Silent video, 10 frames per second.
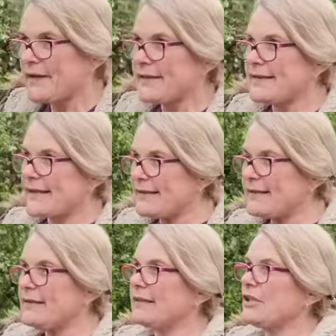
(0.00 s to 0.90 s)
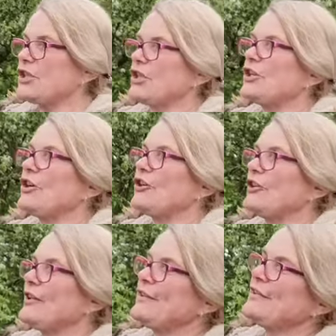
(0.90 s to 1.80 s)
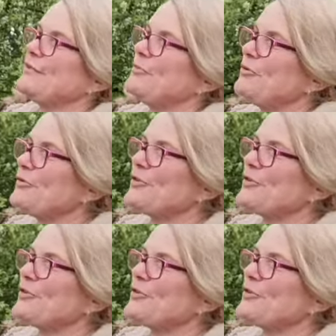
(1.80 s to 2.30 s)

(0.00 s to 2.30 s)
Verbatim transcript: yy, cenny dla naszego organizmu,